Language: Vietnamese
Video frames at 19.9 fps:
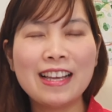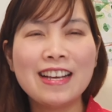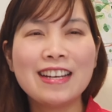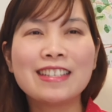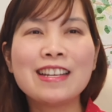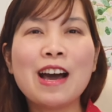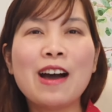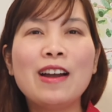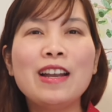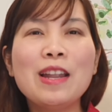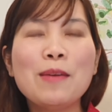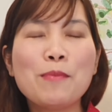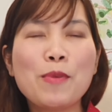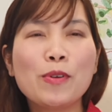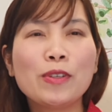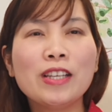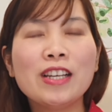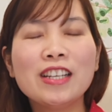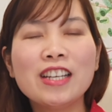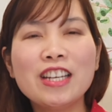đó là một
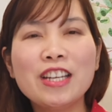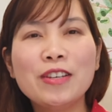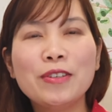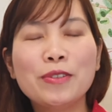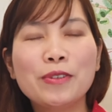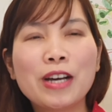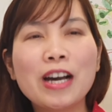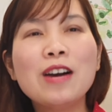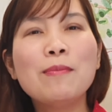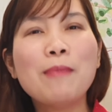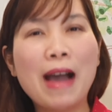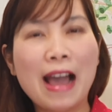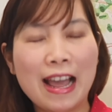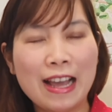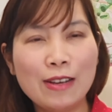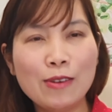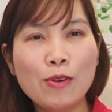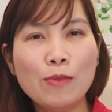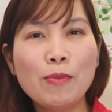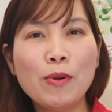những cái điều cơ
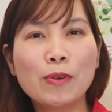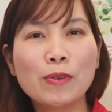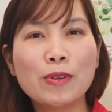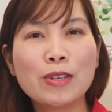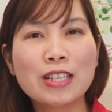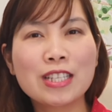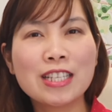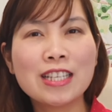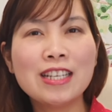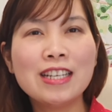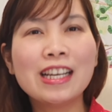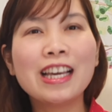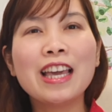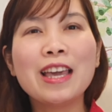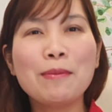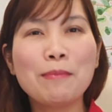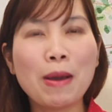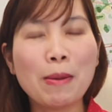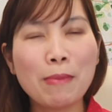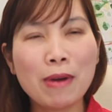bản của một luật sư
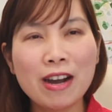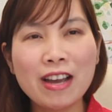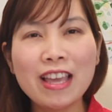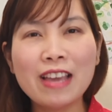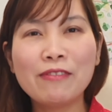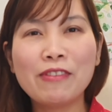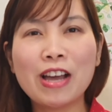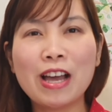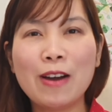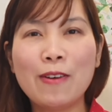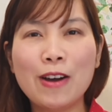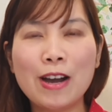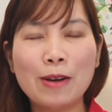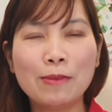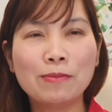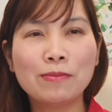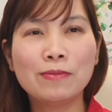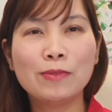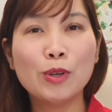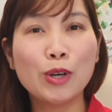khi mà mới vào
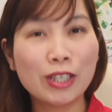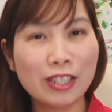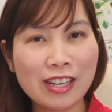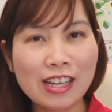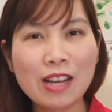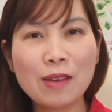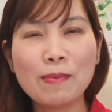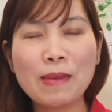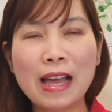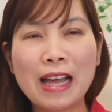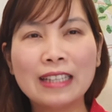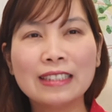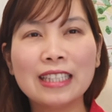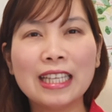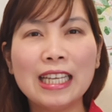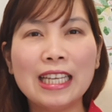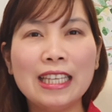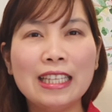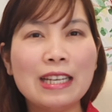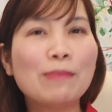học luật đó các bạn
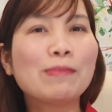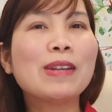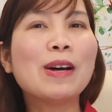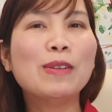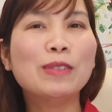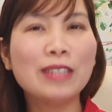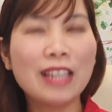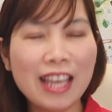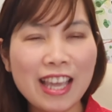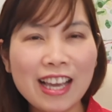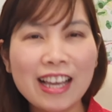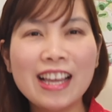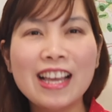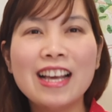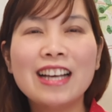thì năm đầu tiên